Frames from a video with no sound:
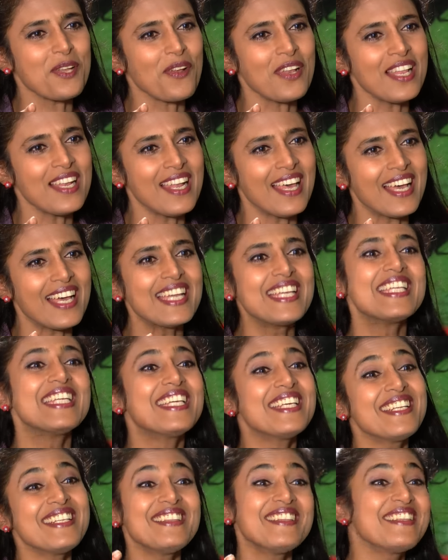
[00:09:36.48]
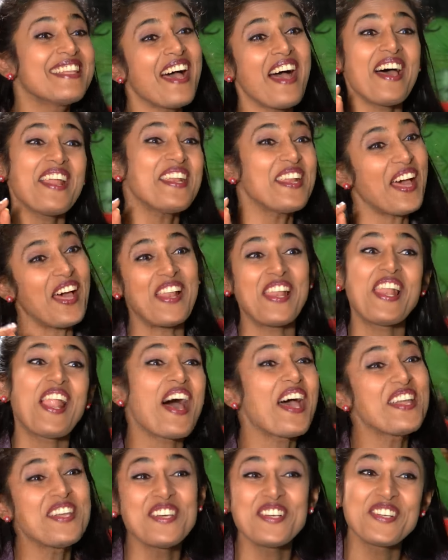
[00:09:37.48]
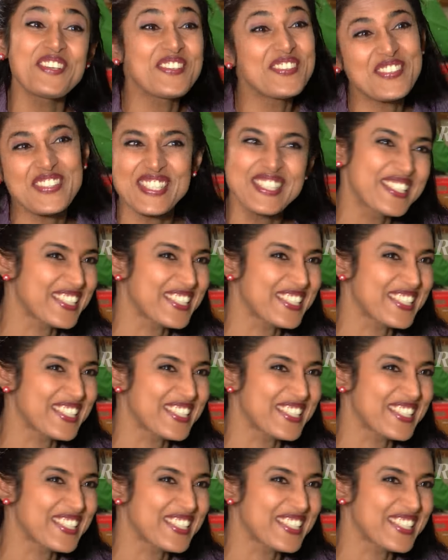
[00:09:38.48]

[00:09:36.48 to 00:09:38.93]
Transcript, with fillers: சொல்லல இருந்தா நல்லா இருக்கும்னு